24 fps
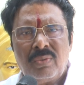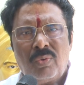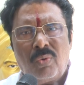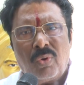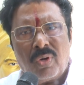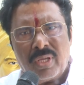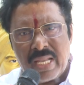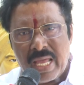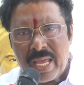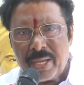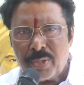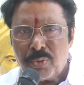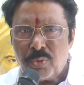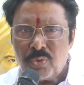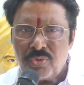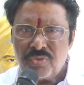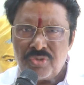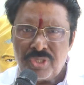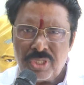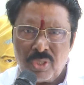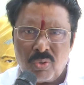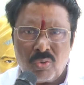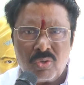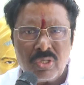ఒక నాయకుడు
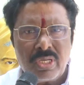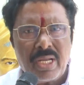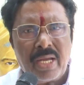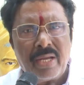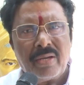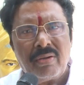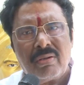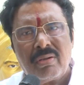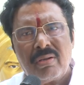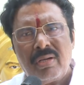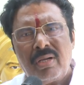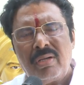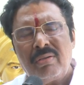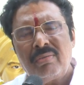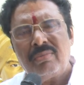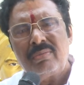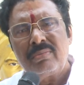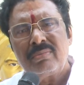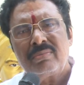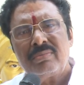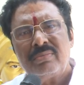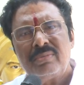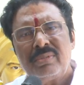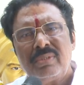వస్తే ఒక నాయకుడు రాడు
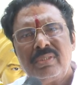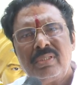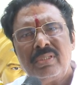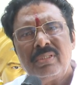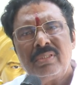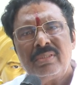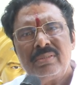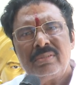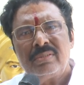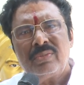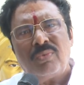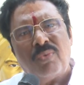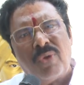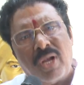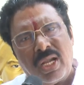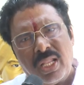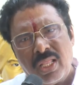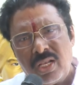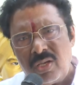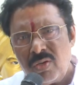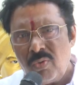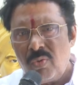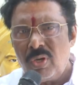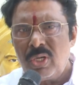
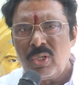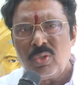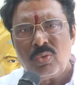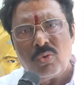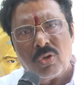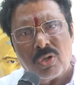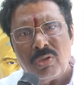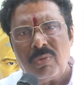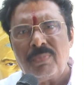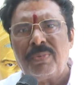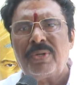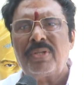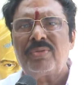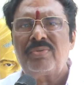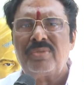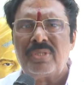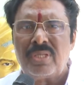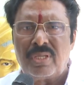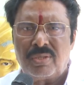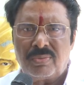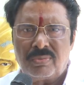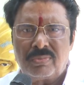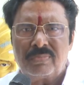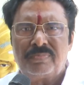వాళ్ళల్లో వాళ్ళు గొడవలు
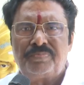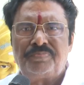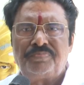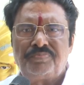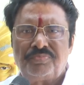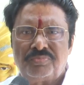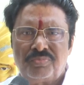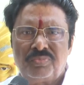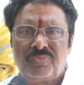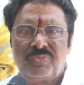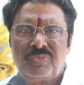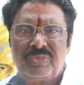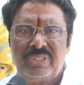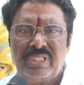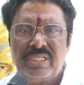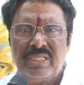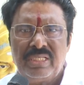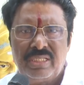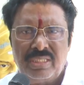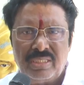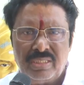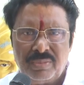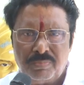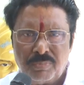పడుతున్నారు ఈ
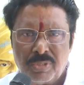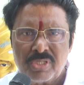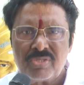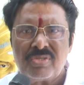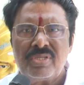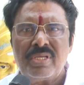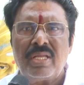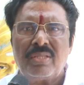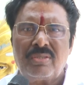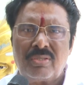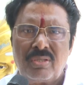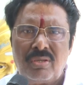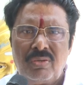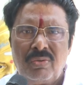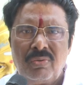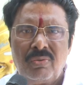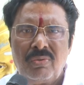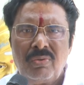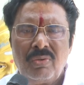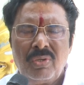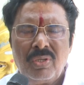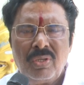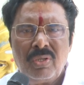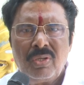బస్సు యాత్రలు
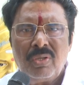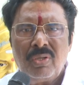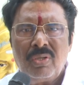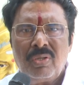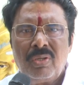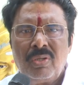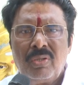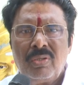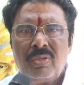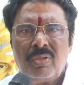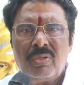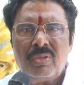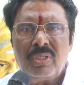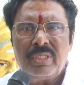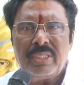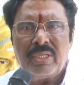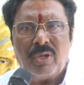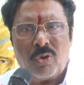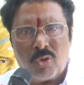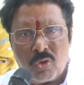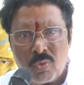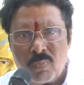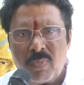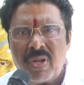
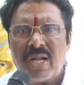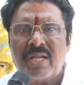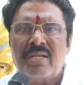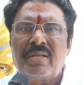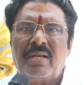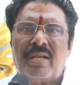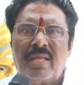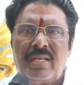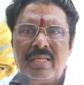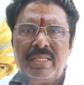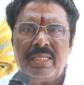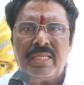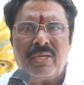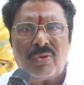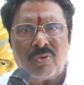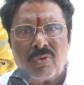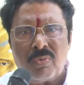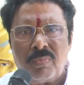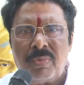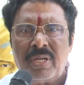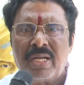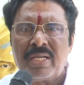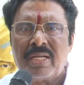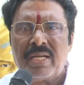ఎవరు మాట్లాడాలి
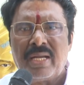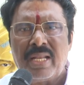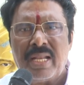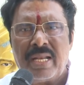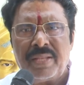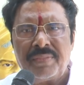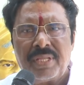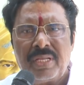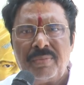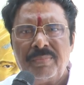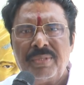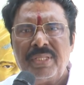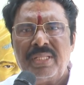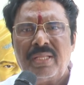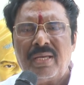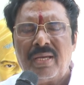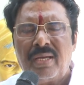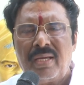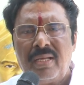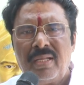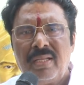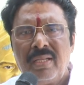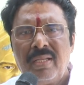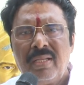ఎవరు మాట్లాడాలి దాని మీద
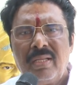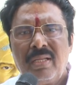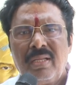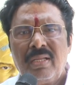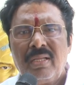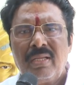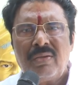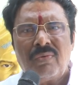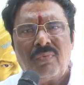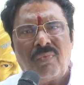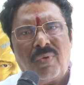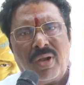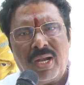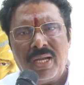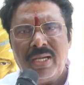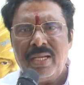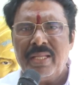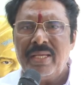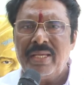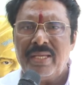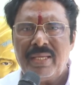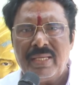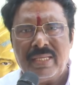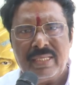
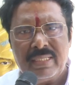వాళ్ళే